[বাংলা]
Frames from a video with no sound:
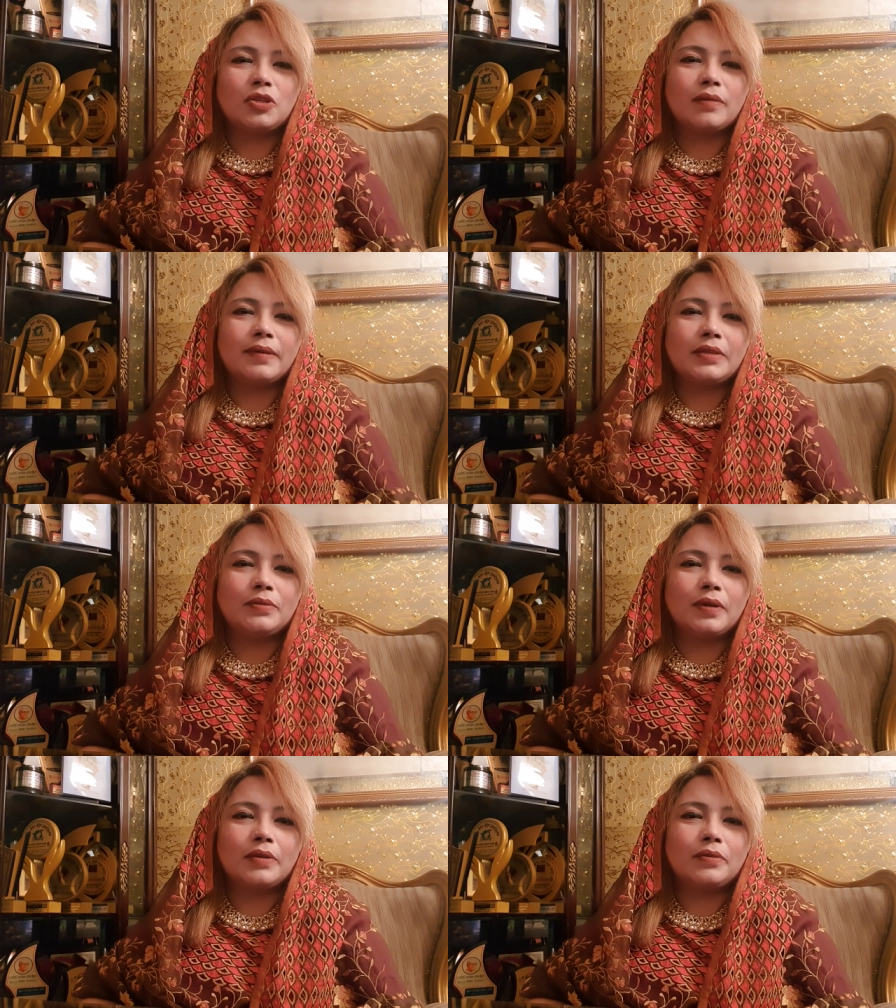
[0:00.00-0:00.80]
সবাই
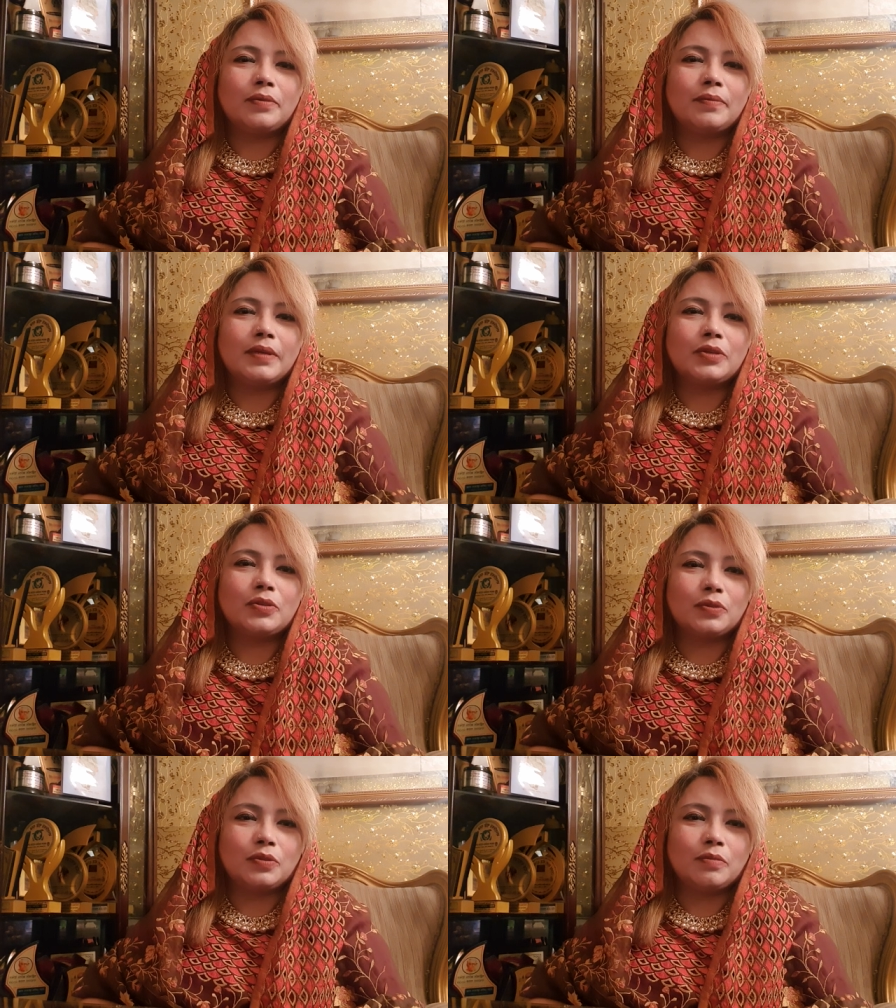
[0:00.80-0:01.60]
দোয়া করবেন
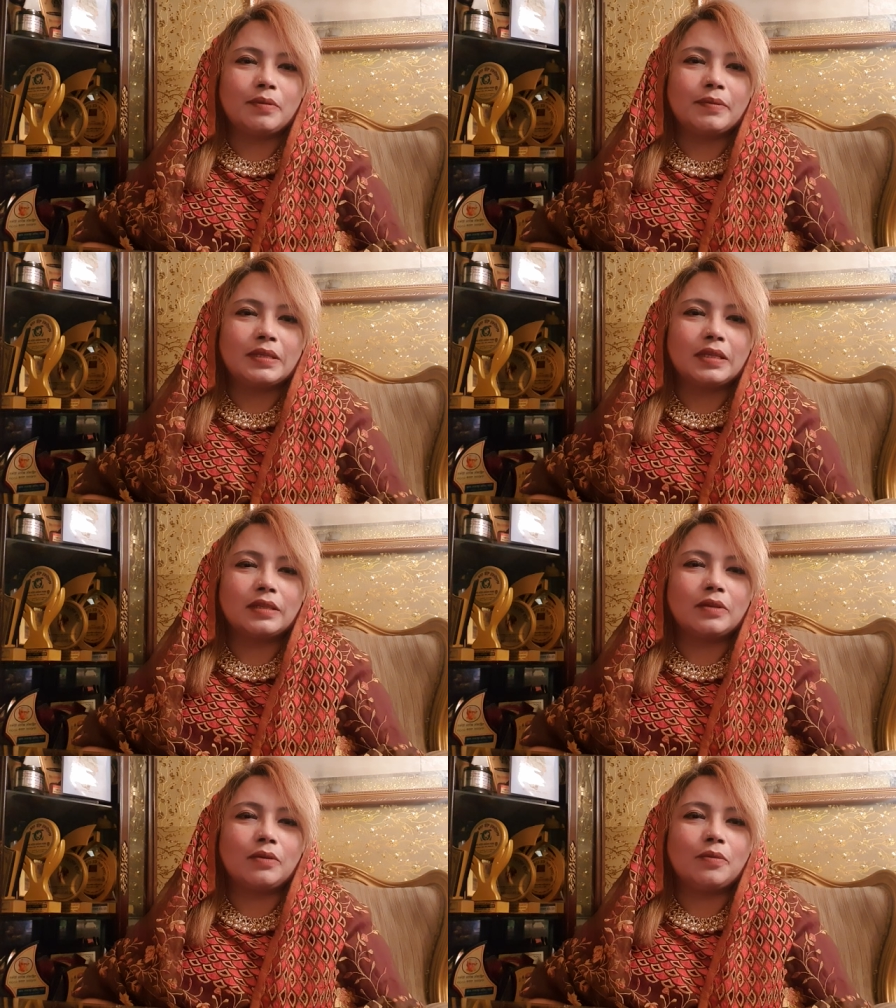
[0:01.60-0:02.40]
সুন্দরভাবে
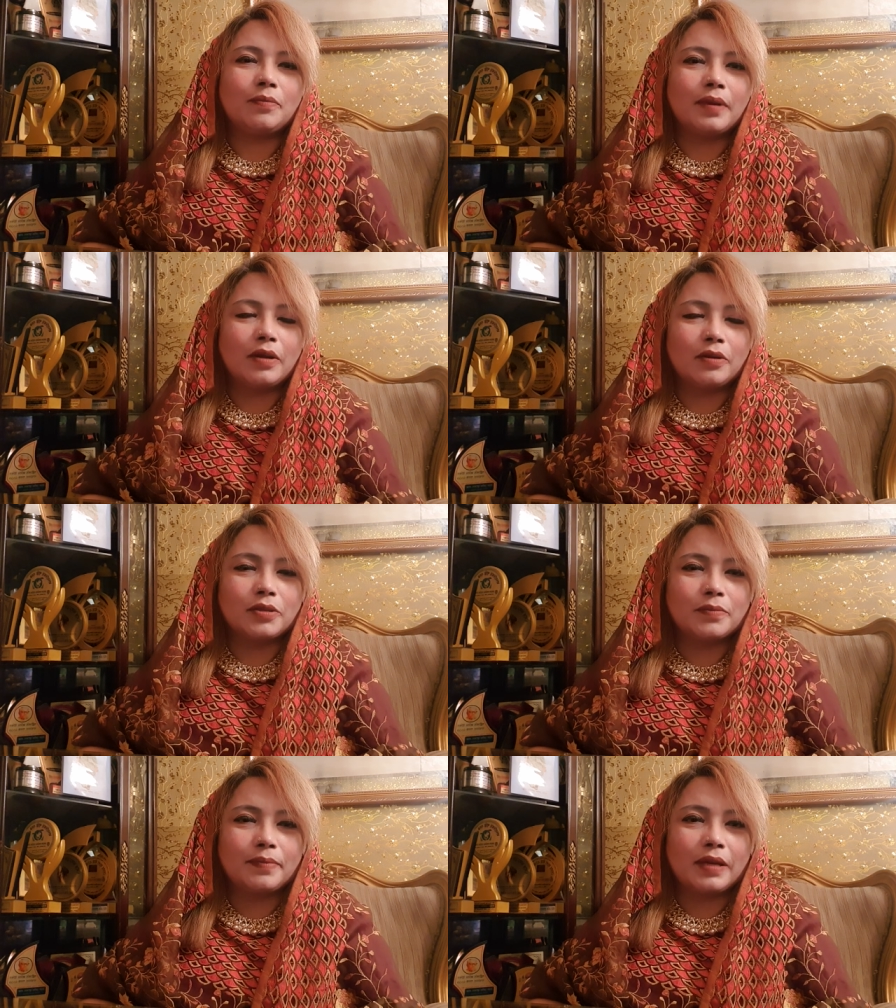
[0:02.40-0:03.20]
যাতে ওমরা
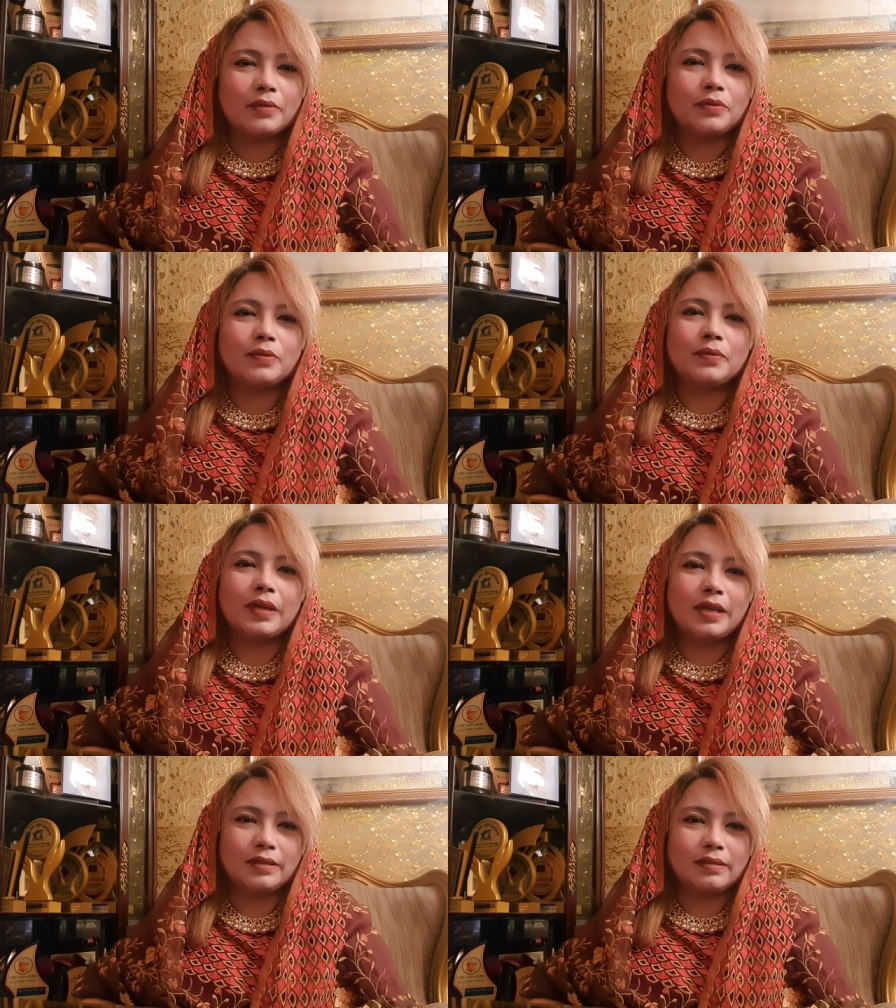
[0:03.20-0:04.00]
হজ পালন
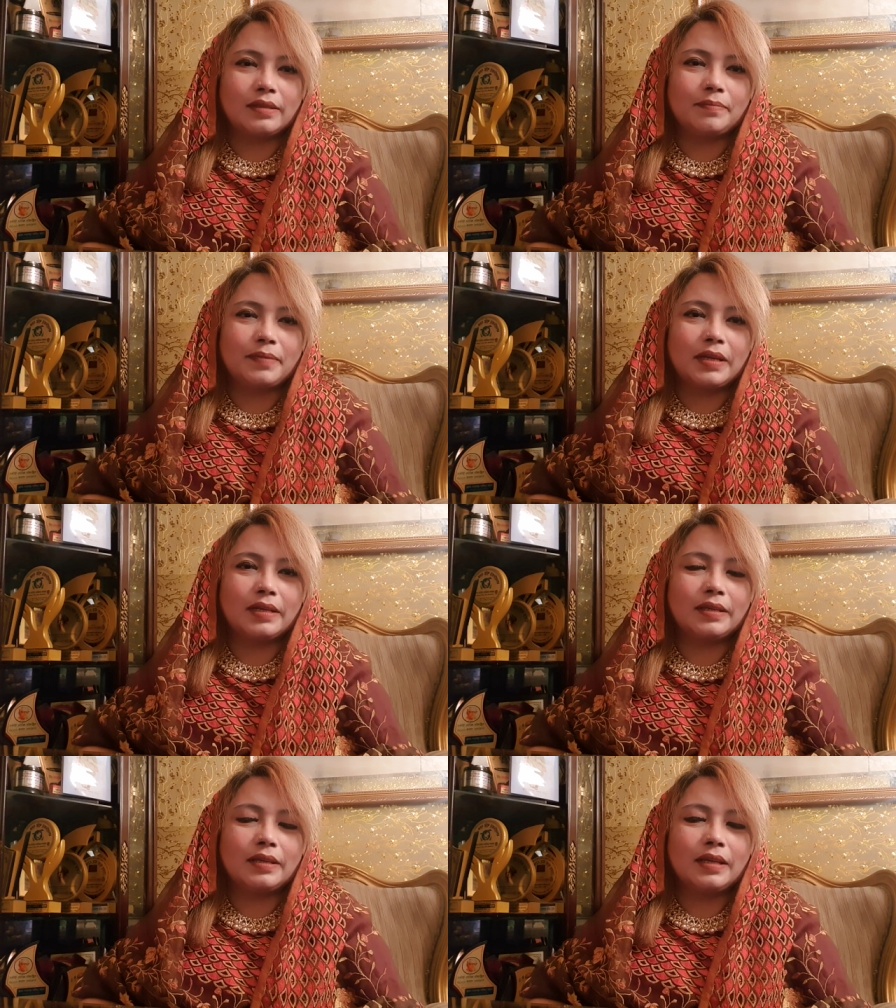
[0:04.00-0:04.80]
করে আসতে
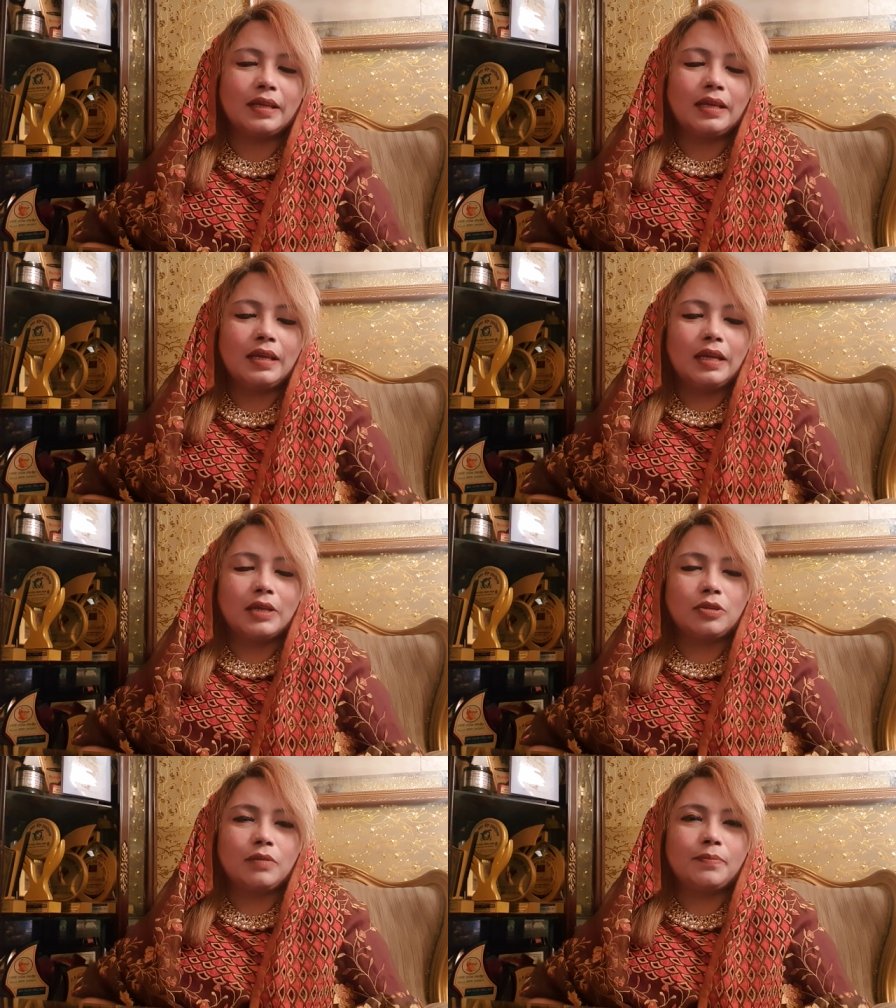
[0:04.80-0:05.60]
পারি
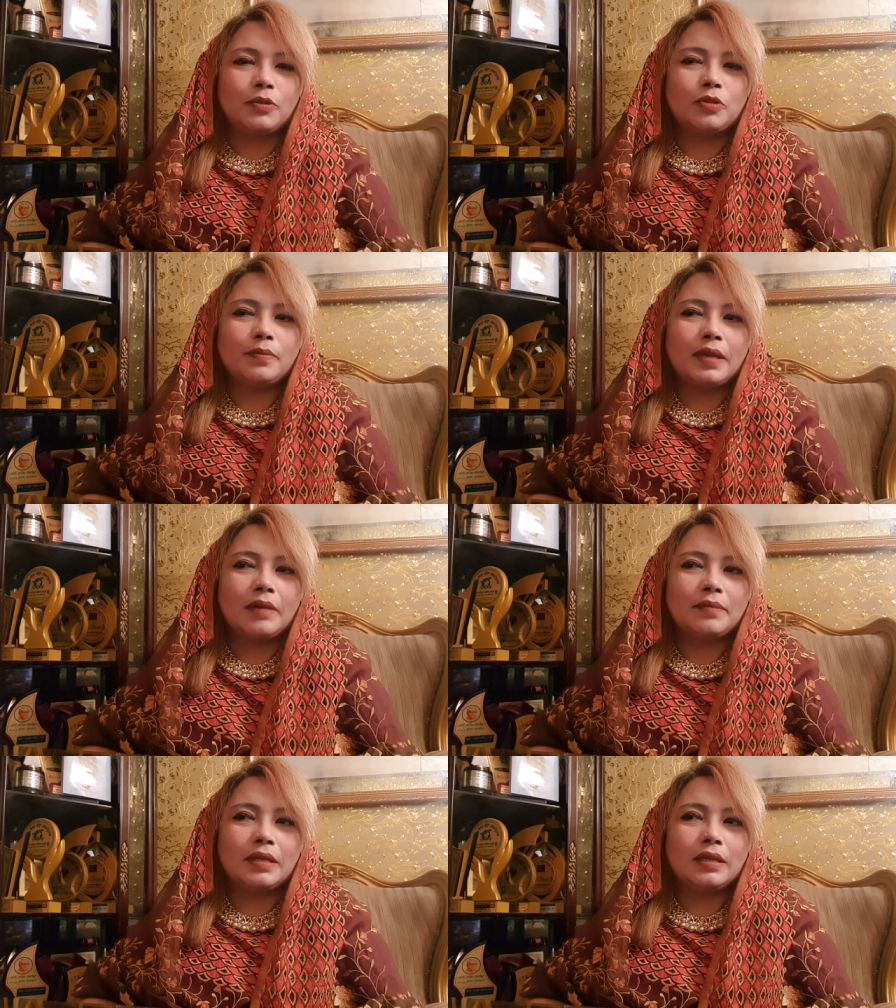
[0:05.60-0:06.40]
আসলে প্রথমে
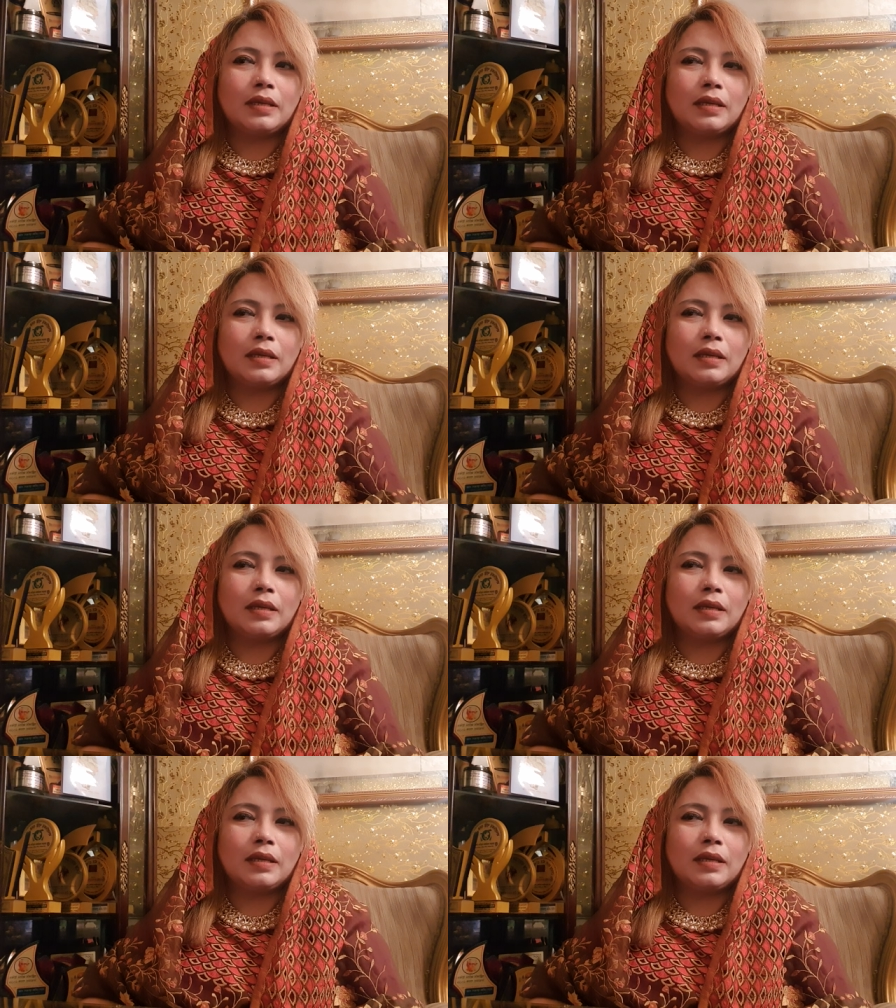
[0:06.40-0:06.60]
আমি